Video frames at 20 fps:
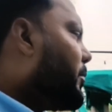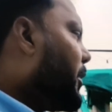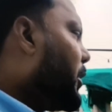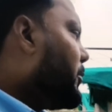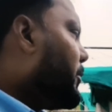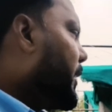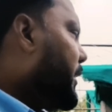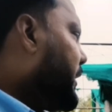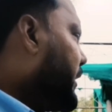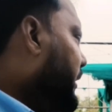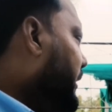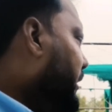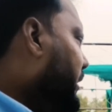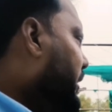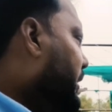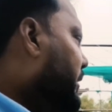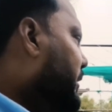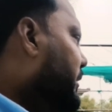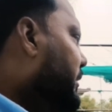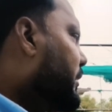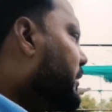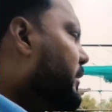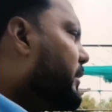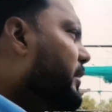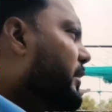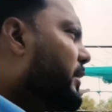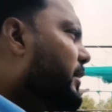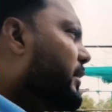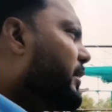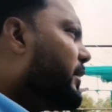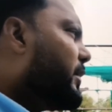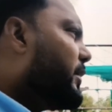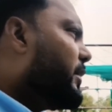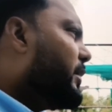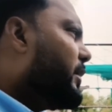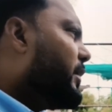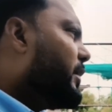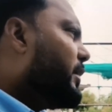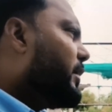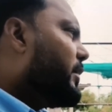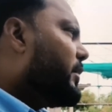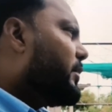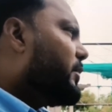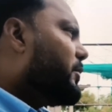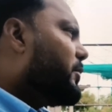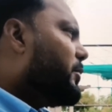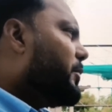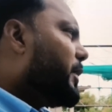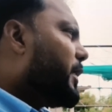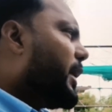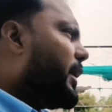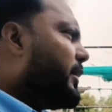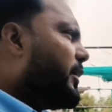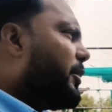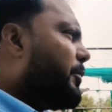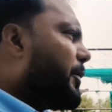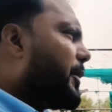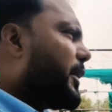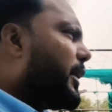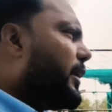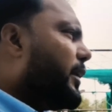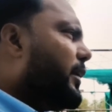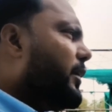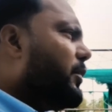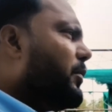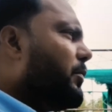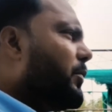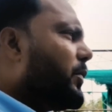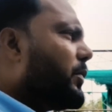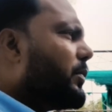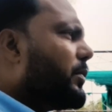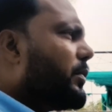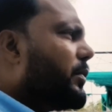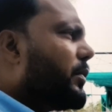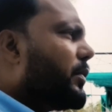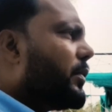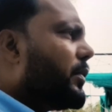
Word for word: इनको मालूम नहीं है क्या तुम्हें कैसे ये पता नहीं तुमको